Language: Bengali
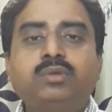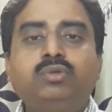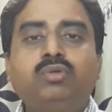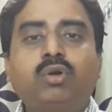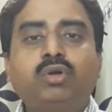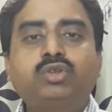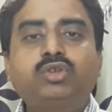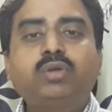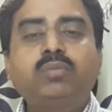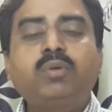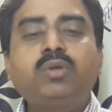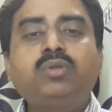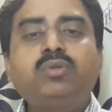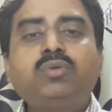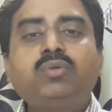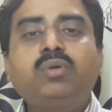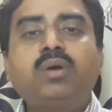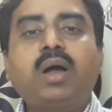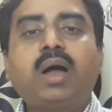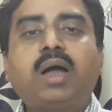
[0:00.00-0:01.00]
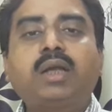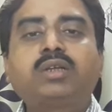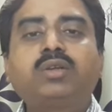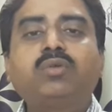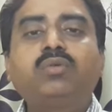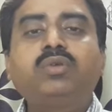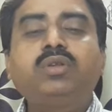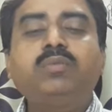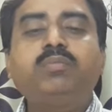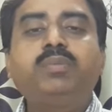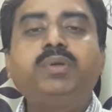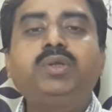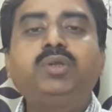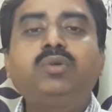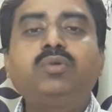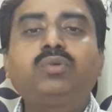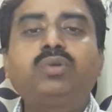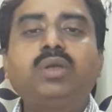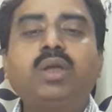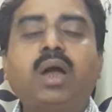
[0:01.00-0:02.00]
দর্শক বন্ধু আশা করি
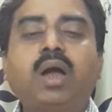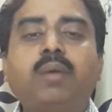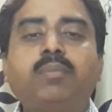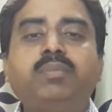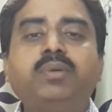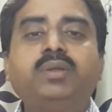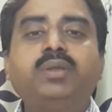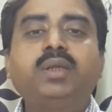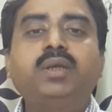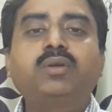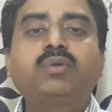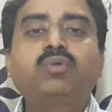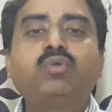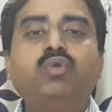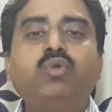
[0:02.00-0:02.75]
ভিডিওটি আপনাদের